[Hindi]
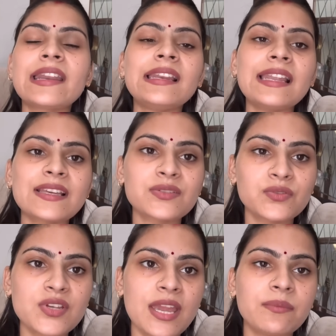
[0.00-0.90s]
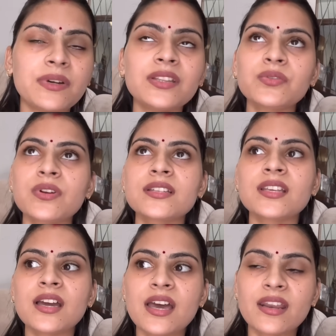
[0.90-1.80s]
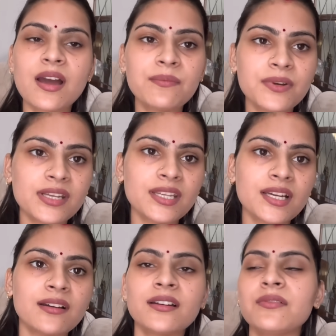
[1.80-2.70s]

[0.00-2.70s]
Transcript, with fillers: रिलैक्स हो जाए मन थोड़ा सा आराम करने का